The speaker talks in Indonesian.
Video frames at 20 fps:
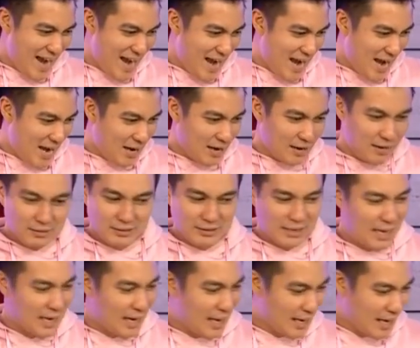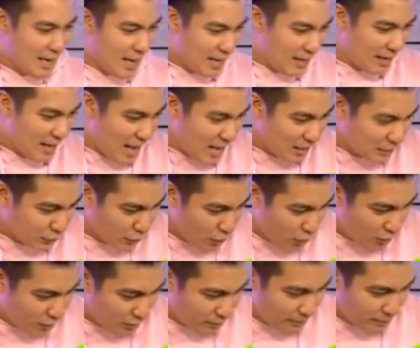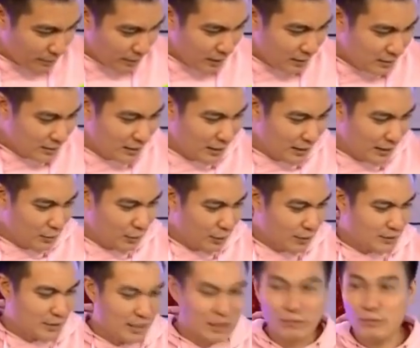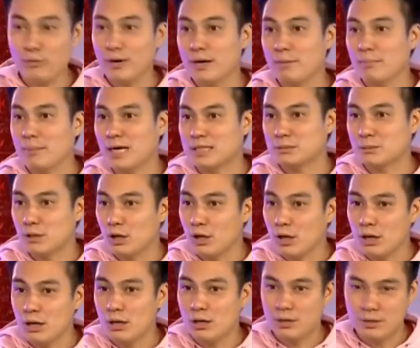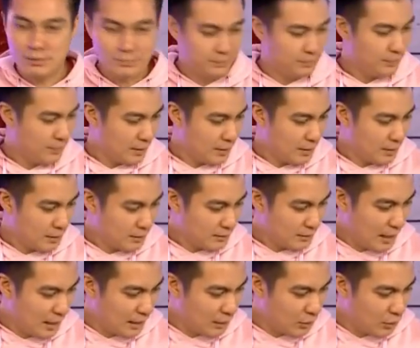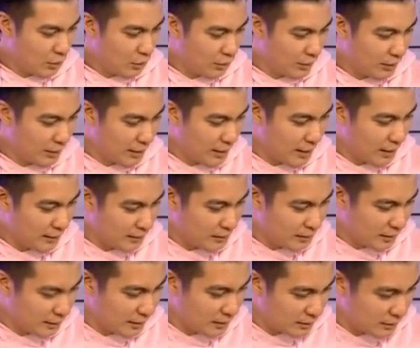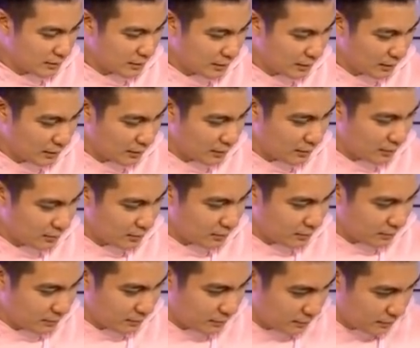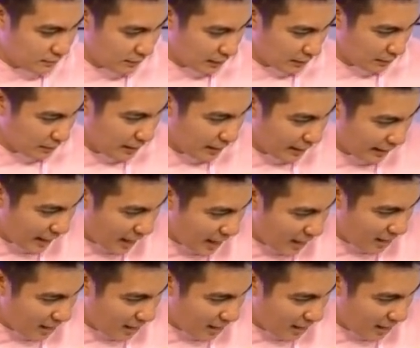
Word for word: salah, salah ya langsung salah. Indonesia giveaway 16 betul iya satu dua tiga set set benar ya